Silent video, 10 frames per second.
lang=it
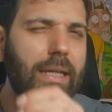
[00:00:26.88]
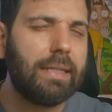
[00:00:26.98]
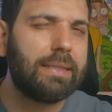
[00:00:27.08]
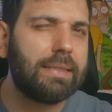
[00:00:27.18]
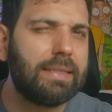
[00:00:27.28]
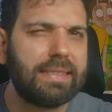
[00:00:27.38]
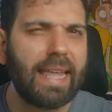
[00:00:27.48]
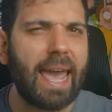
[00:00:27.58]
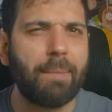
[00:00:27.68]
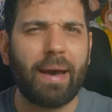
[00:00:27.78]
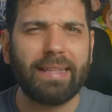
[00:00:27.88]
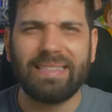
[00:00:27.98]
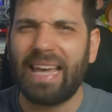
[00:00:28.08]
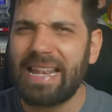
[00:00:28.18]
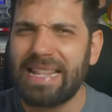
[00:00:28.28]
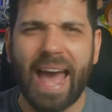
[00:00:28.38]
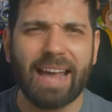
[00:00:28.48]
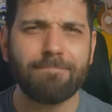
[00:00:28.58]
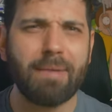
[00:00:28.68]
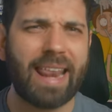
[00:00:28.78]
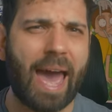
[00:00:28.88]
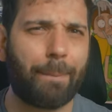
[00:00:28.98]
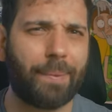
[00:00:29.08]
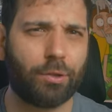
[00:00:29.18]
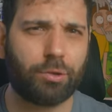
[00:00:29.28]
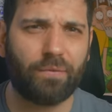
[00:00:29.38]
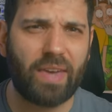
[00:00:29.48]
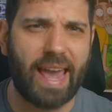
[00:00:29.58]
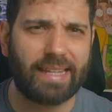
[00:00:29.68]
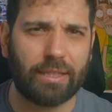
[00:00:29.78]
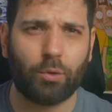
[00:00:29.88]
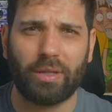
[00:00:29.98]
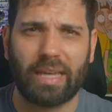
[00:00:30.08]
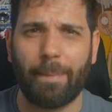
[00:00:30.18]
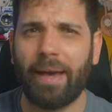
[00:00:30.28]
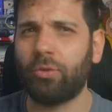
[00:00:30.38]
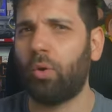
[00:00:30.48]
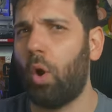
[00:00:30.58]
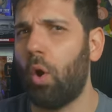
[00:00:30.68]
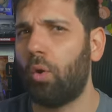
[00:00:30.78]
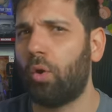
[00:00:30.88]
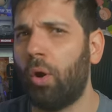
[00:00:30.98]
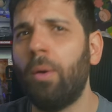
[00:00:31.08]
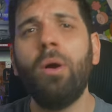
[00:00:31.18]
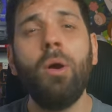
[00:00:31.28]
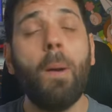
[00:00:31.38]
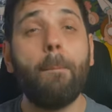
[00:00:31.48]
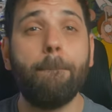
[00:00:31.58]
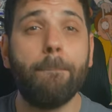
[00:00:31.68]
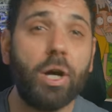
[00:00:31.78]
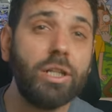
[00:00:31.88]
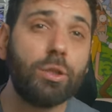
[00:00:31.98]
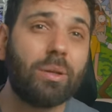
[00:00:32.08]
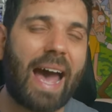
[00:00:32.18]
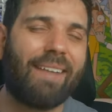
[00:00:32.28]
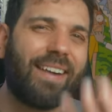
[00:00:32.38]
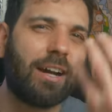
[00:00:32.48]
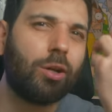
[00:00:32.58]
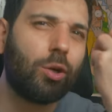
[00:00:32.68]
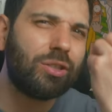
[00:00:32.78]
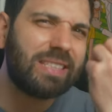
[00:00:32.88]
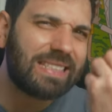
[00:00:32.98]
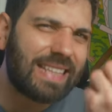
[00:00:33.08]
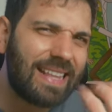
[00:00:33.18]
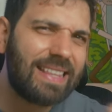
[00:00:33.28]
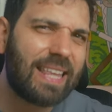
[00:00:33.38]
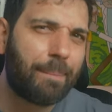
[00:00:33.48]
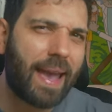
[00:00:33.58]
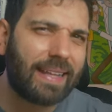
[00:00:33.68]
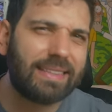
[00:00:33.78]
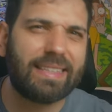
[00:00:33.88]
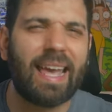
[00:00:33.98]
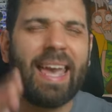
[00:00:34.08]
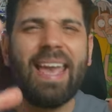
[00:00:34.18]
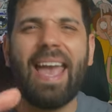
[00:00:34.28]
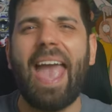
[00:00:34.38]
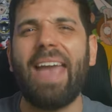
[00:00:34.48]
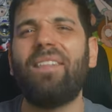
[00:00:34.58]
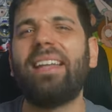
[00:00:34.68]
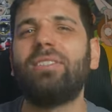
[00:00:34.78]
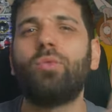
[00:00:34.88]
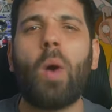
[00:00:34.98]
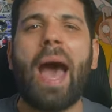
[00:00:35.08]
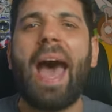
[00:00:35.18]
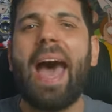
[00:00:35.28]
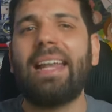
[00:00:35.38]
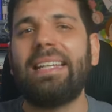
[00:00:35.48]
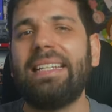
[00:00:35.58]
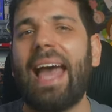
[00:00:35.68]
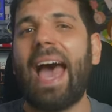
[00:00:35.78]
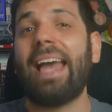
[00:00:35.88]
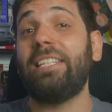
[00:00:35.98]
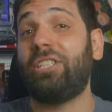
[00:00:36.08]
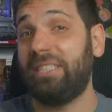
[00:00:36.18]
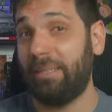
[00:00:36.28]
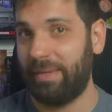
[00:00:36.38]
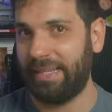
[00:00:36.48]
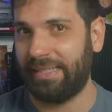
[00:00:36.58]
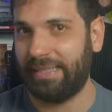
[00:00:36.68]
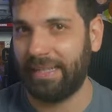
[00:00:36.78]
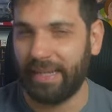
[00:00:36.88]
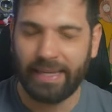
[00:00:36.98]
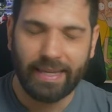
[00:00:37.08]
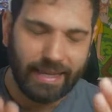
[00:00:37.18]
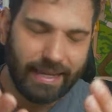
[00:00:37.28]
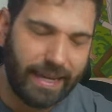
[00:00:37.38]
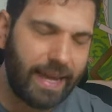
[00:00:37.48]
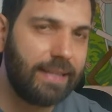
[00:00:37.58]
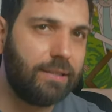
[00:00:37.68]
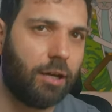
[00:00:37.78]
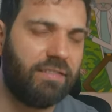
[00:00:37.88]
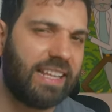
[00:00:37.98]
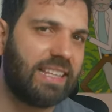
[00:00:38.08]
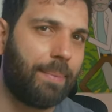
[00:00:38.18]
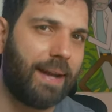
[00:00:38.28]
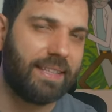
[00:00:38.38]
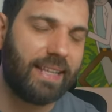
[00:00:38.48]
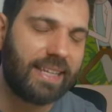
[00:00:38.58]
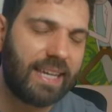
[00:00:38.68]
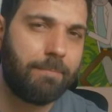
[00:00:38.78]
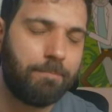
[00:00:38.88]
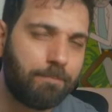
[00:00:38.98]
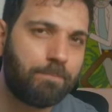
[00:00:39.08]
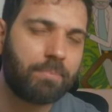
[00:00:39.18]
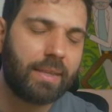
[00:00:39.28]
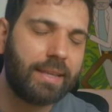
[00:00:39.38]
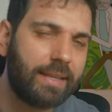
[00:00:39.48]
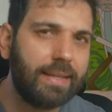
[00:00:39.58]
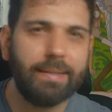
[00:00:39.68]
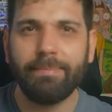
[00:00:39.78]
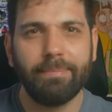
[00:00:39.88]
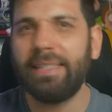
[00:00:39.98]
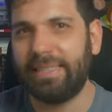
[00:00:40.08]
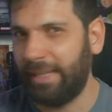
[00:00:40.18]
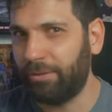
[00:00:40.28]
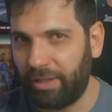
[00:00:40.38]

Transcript: il sistema di allarme rapido sovietico chiamato OCO monitorava costantemente eventuali lanci di missili indovinati da parte di chi? Gli Stati